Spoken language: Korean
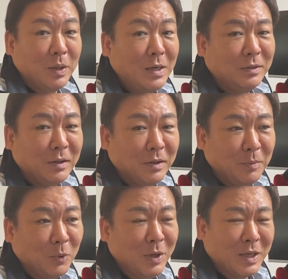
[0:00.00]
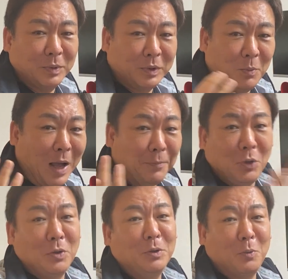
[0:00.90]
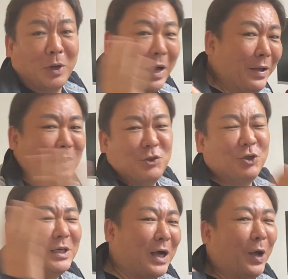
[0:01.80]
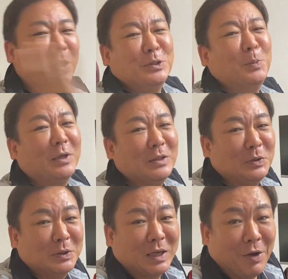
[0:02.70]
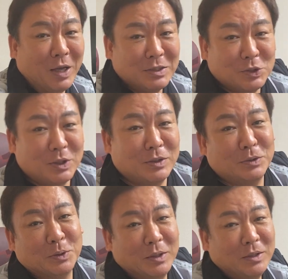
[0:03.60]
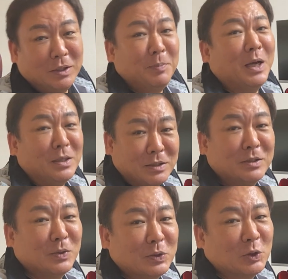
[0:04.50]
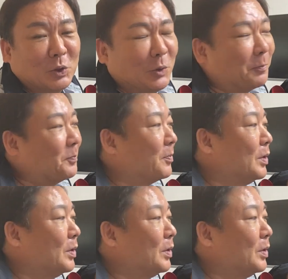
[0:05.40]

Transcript: 할 때 뭐 이렇게 뭐 합격을 뭐 가야지 가야지 막 해서 이제 가야지라는 팀까지 있었죠.